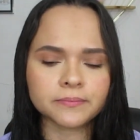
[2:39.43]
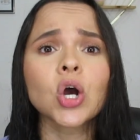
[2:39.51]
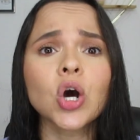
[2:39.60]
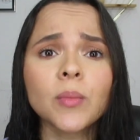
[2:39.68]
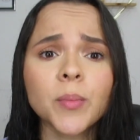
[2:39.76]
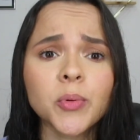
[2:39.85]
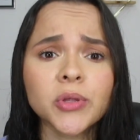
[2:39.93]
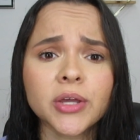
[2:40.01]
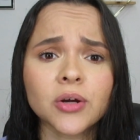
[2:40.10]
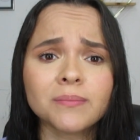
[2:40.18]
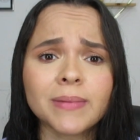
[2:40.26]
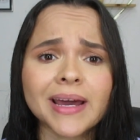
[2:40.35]
Como
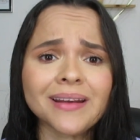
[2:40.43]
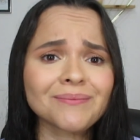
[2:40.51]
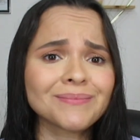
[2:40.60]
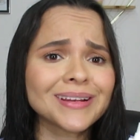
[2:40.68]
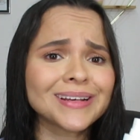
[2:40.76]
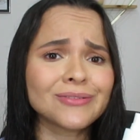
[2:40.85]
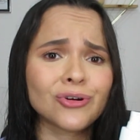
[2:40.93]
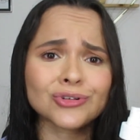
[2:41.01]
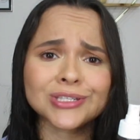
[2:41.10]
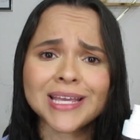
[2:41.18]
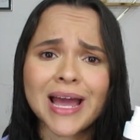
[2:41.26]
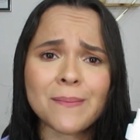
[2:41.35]
pudieron ver, o
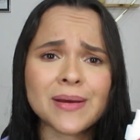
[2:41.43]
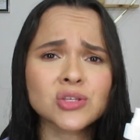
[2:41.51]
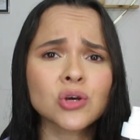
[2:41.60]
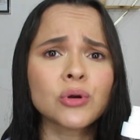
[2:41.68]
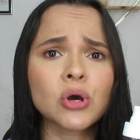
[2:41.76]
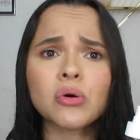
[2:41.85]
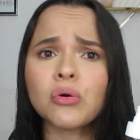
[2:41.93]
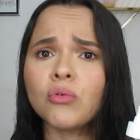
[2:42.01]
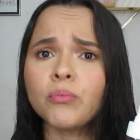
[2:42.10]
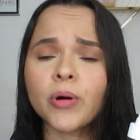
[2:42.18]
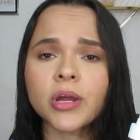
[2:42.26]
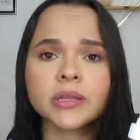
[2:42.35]
sea, me sobró
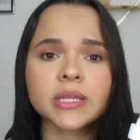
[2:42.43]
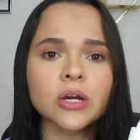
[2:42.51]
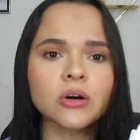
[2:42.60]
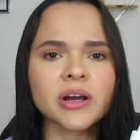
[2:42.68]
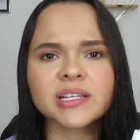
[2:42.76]
un poquitico,